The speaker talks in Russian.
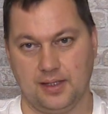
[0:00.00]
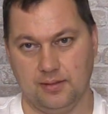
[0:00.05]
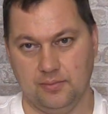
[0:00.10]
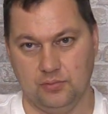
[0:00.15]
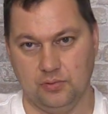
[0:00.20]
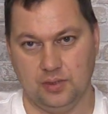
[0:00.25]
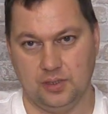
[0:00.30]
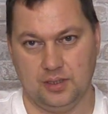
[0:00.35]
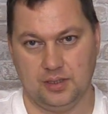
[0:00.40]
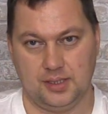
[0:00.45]

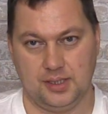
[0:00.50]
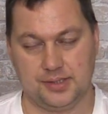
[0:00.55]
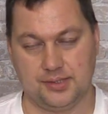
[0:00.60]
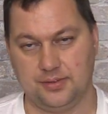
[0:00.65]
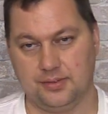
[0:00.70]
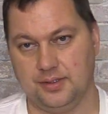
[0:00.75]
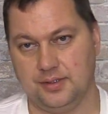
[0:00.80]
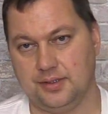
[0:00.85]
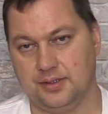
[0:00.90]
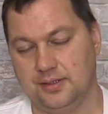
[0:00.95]
более
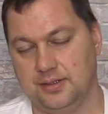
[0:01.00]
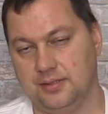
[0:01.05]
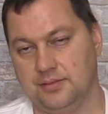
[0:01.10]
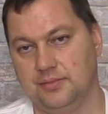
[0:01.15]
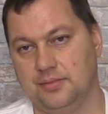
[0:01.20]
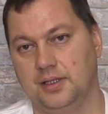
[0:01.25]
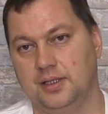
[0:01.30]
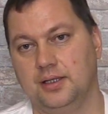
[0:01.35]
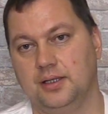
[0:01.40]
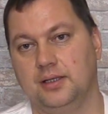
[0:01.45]
развита,
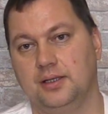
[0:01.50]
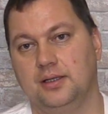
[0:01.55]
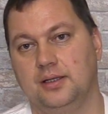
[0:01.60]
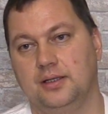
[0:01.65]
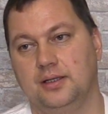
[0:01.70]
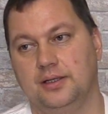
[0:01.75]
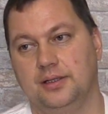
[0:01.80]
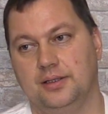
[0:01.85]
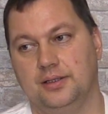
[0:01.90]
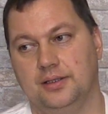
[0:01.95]
тем
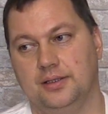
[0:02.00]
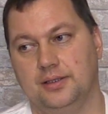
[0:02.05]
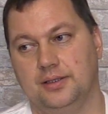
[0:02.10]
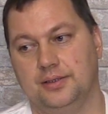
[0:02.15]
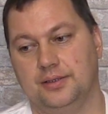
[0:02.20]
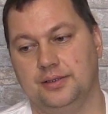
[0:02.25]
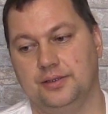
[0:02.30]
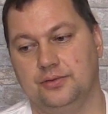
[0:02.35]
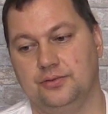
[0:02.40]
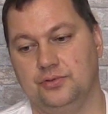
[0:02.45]

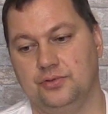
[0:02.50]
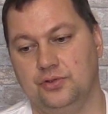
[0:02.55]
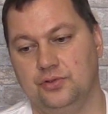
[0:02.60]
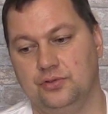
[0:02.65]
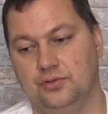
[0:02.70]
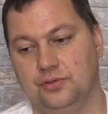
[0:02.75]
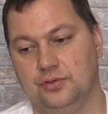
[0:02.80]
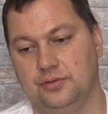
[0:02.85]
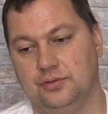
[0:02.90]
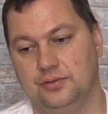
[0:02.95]
а, у
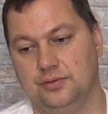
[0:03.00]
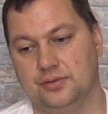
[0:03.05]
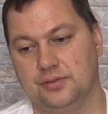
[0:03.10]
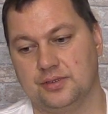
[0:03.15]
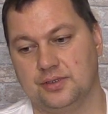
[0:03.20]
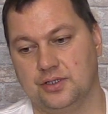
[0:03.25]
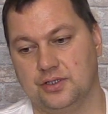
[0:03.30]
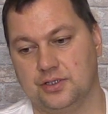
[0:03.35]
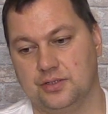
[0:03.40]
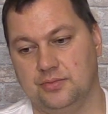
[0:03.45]
нее,
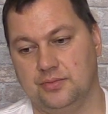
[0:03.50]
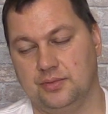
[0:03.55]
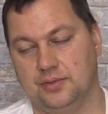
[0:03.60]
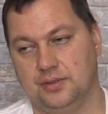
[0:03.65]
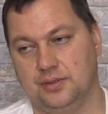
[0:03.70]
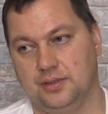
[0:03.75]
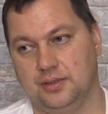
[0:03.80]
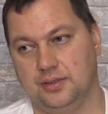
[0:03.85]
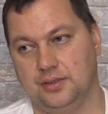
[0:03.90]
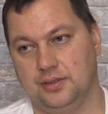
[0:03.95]
скажем,
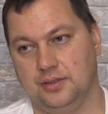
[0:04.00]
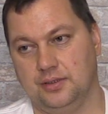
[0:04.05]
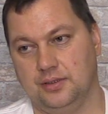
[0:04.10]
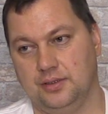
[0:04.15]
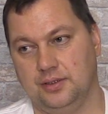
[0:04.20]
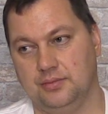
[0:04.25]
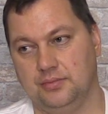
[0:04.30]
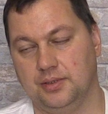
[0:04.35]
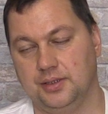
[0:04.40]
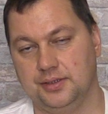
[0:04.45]
а,
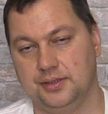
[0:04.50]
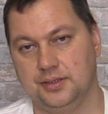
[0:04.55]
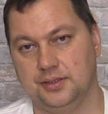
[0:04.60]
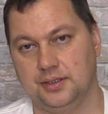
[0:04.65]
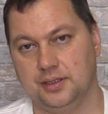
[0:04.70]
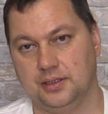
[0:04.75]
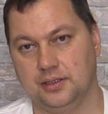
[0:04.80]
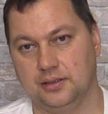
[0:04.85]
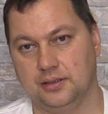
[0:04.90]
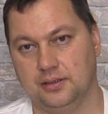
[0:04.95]
либо один
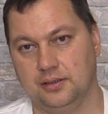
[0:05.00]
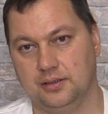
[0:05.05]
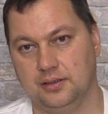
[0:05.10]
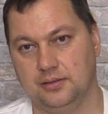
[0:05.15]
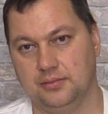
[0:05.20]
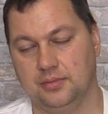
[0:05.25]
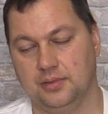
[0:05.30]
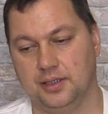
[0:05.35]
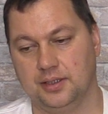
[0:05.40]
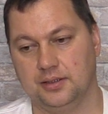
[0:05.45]
ангел,
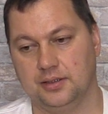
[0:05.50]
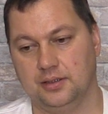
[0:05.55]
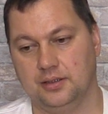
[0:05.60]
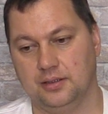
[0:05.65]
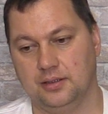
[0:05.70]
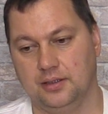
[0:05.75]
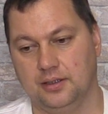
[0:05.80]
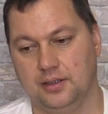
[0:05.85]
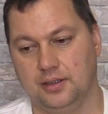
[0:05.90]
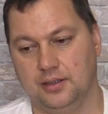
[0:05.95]
либо
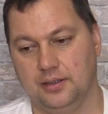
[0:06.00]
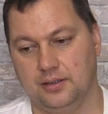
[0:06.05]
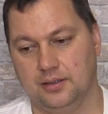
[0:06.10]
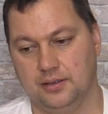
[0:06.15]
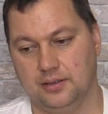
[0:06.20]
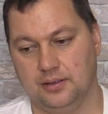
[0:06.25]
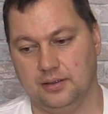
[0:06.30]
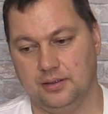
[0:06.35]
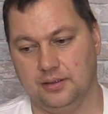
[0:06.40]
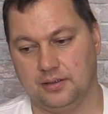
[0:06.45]
ангел,
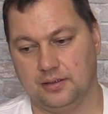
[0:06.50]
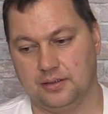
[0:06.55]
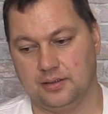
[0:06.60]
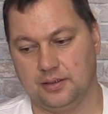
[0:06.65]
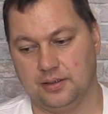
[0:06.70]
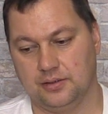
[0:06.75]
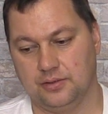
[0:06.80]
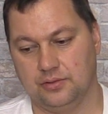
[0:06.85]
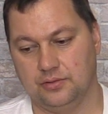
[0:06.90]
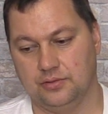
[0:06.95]
а,
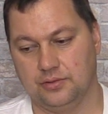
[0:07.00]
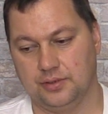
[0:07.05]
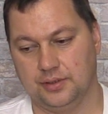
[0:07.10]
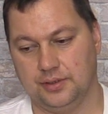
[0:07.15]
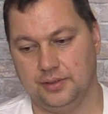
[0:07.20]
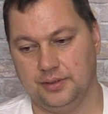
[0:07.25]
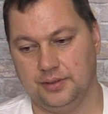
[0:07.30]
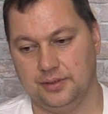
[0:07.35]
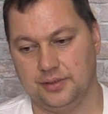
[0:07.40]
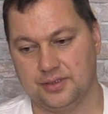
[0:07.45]

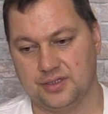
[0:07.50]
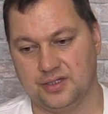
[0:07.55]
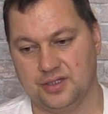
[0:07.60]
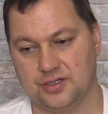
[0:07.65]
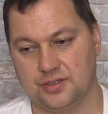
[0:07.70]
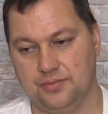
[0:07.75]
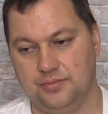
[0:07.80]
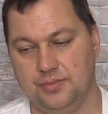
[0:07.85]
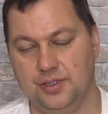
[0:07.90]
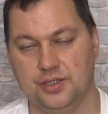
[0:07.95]
который,
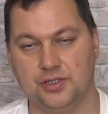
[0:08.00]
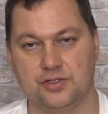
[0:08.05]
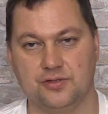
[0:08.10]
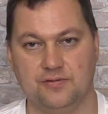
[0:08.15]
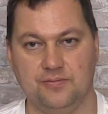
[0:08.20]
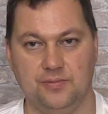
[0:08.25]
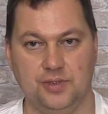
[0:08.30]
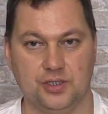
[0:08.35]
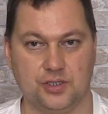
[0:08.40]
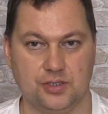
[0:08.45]
скажем,
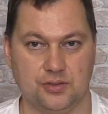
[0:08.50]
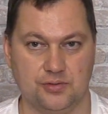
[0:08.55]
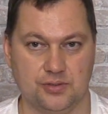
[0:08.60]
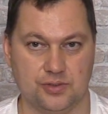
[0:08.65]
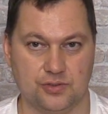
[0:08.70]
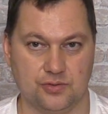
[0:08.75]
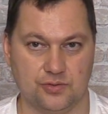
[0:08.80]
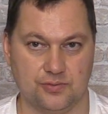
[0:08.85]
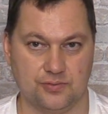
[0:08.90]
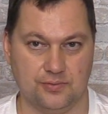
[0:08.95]
меньше
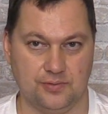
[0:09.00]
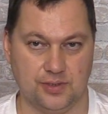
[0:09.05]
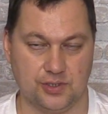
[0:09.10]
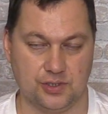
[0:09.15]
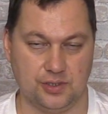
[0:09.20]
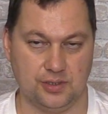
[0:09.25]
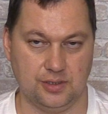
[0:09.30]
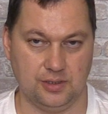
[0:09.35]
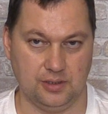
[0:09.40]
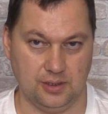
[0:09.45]
вмешивается в
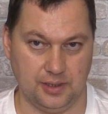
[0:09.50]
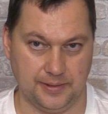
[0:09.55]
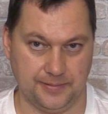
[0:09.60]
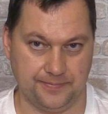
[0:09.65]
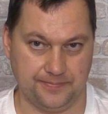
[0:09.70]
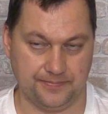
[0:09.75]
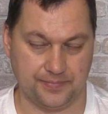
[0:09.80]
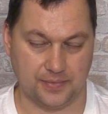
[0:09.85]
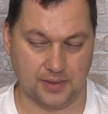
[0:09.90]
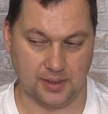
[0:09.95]
ваши дела.
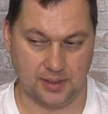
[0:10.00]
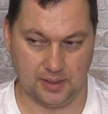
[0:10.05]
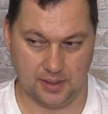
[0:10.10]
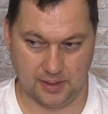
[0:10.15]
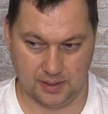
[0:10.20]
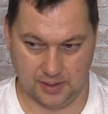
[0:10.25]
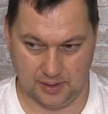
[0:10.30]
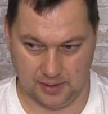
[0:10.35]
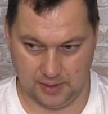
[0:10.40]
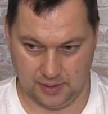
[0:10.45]

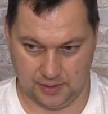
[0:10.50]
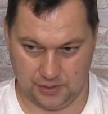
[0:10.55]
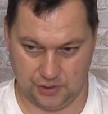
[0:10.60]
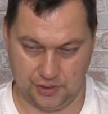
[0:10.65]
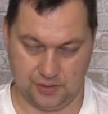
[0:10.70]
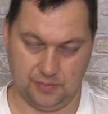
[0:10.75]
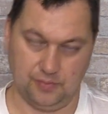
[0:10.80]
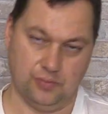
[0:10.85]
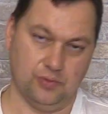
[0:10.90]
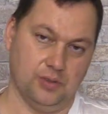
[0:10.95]

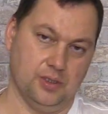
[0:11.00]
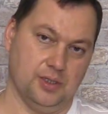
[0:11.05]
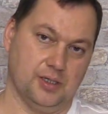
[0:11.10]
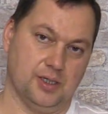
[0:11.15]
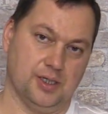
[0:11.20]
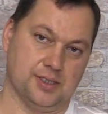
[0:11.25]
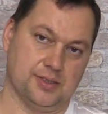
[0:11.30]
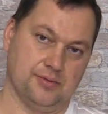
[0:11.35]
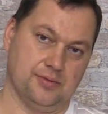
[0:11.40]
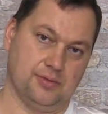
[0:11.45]
Чем более
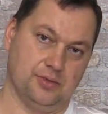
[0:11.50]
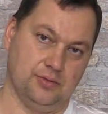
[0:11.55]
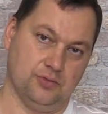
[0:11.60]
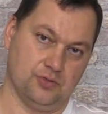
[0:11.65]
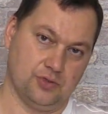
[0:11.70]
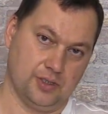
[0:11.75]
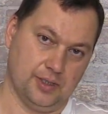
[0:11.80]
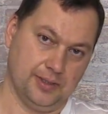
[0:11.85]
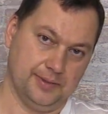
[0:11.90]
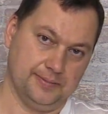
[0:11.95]
развита
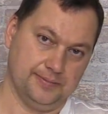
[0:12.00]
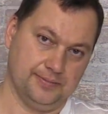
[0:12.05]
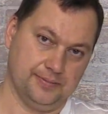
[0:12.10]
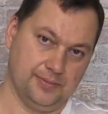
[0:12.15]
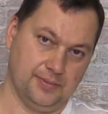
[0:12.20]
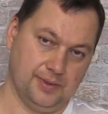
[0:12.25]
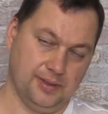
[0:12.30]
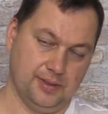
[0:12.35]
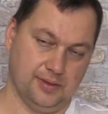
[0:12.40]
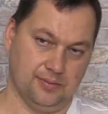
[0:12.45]
душа,
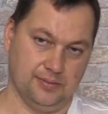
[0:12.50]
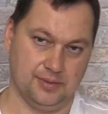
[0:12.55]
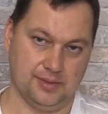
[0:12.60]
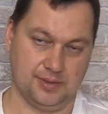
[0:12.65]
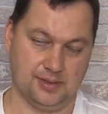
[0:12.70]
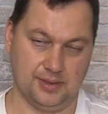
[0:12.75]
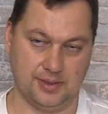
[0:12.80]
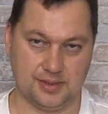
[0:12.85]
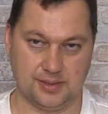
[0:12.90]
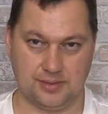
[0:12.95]
тем,
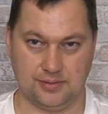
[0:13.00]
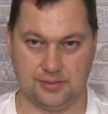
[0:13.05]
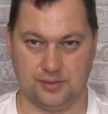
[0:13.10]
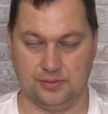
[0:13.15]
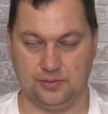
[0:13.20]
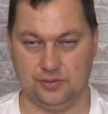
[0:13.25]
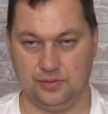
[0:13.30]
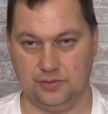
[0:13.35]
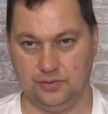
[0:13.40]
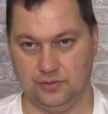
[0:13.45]
естественно,
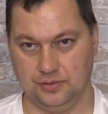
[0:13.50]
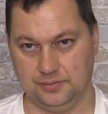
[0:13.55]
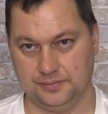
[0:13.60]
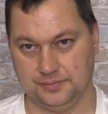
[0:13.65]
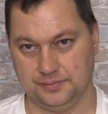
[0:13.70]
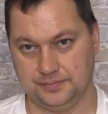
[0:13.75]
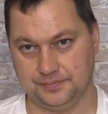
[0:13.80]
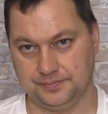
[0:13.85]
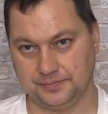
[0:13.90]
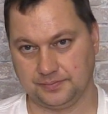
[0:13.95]
у нее